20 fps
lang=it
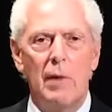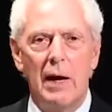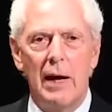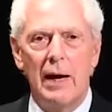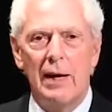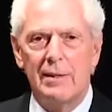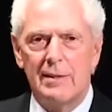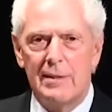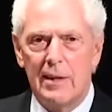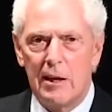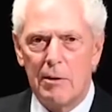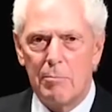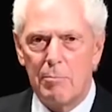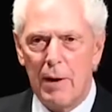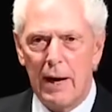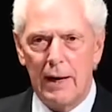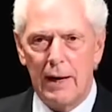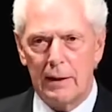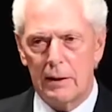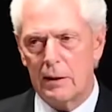essere
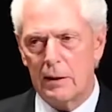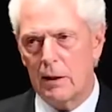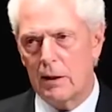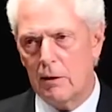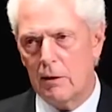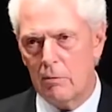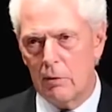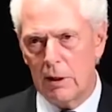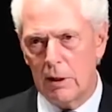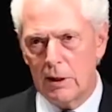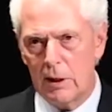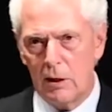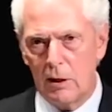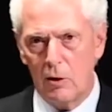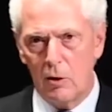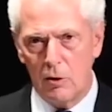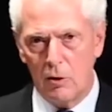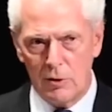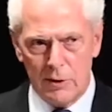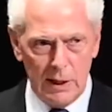parte di qualche
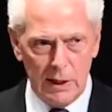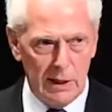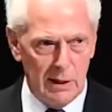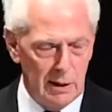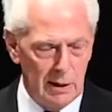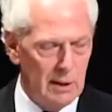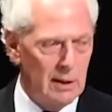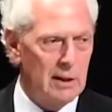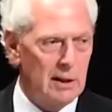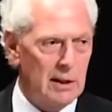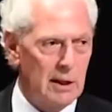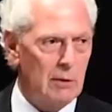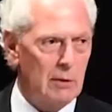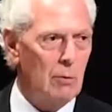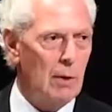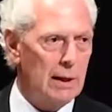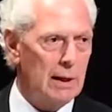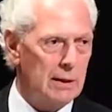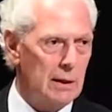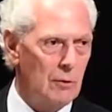cosa che
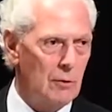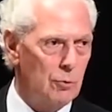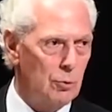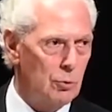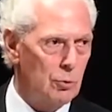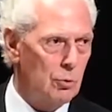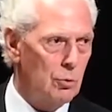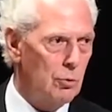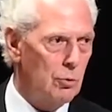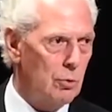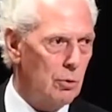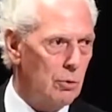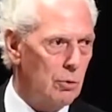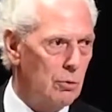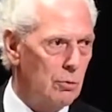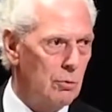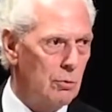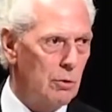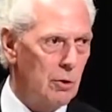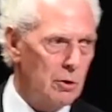guarda al futuro con un
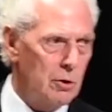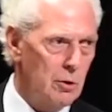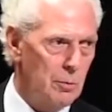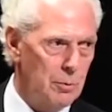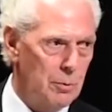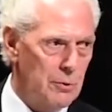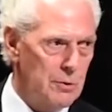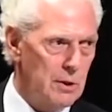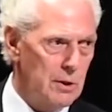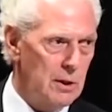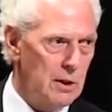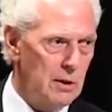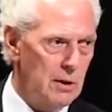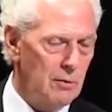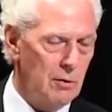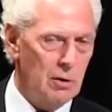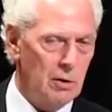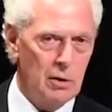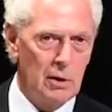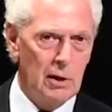occhio
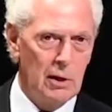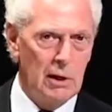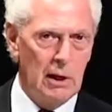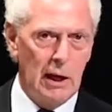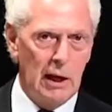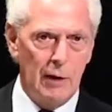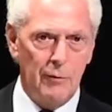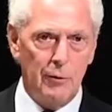positivo è